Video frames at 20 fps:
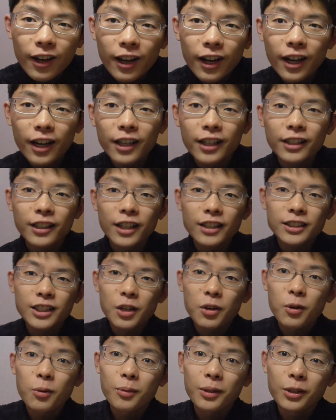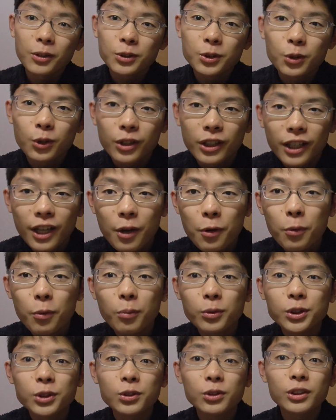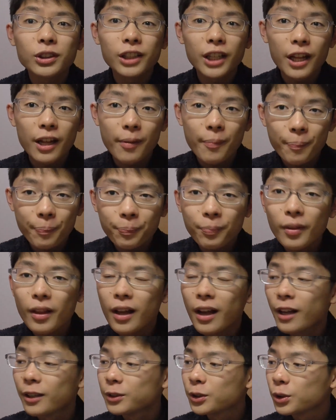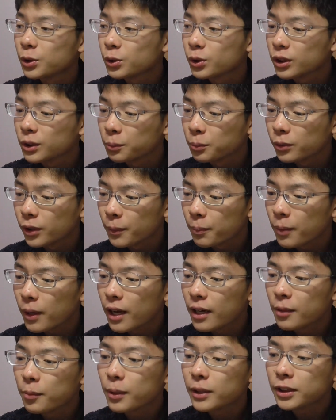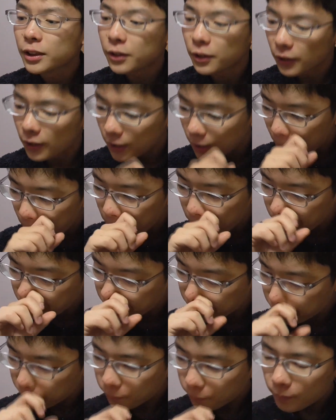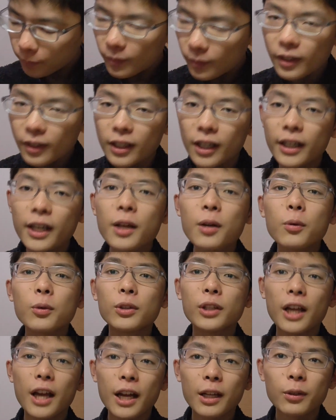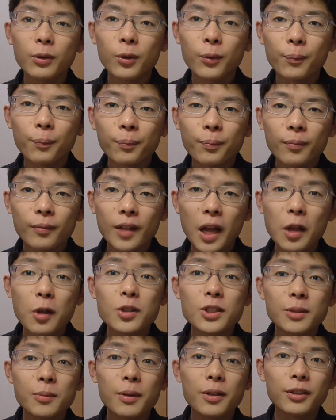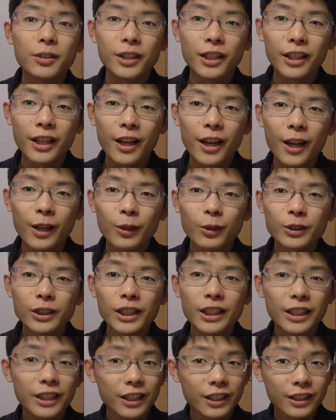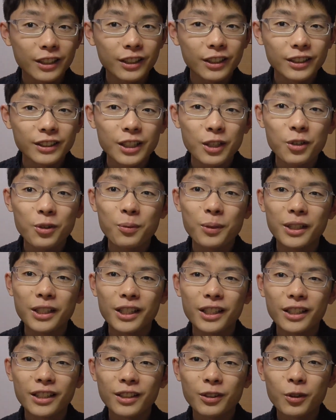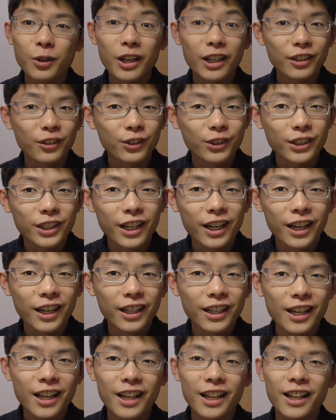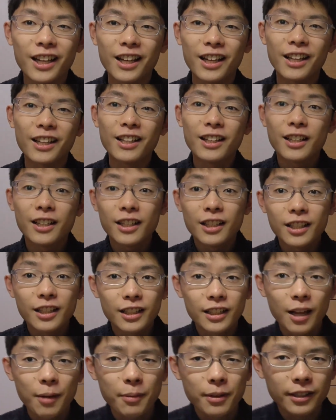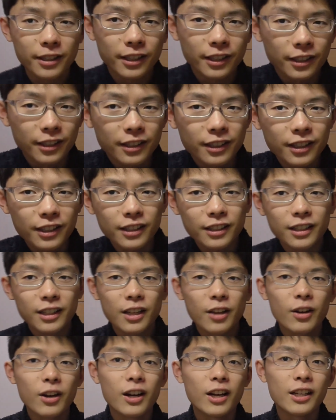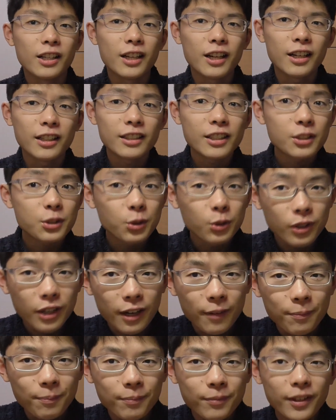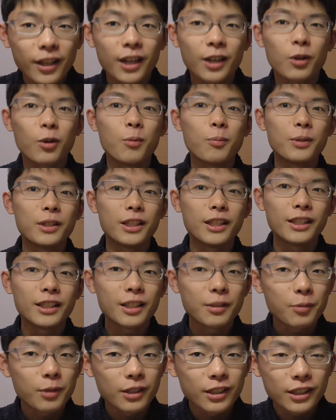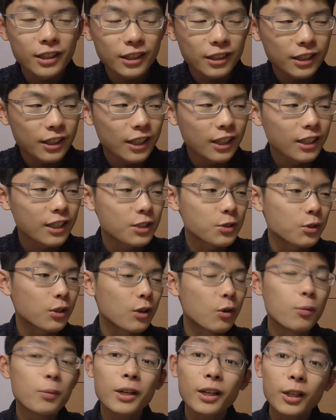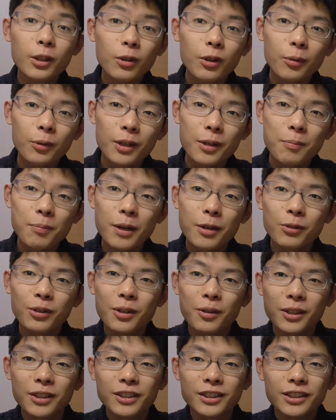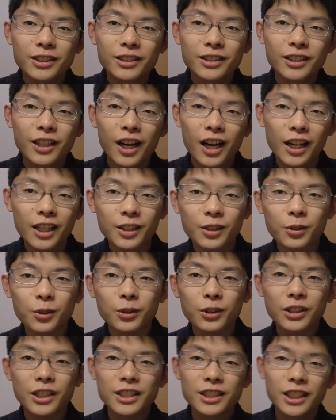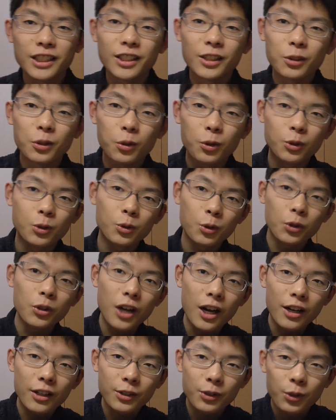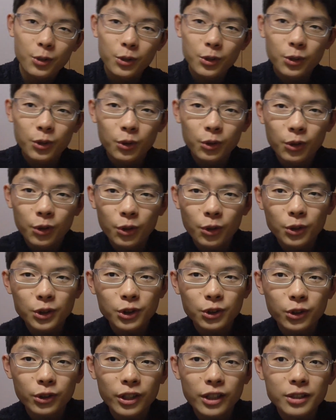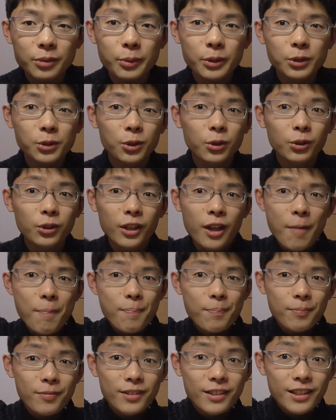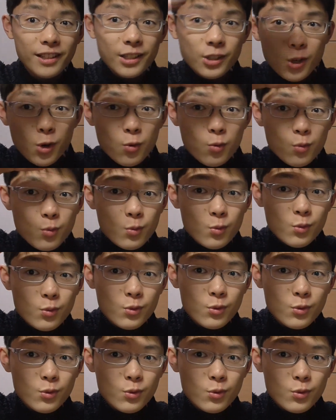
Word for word: はい、ね、セコマの商品、結構面白いね、あの商品もいっぱいありますのでね。あ結構ね、あの、楽しめるんでね、あの、ぜひ、セコマに北海道来たら、えー、食べに行ってはいかがでしょうかはい、コンビニ行ってはいかがでしょうかお土産とかもね、いっぱい売ってます。はい、ということで、チャンネル登録、高評価、共有のほどよろしくお願いします。ということで、以上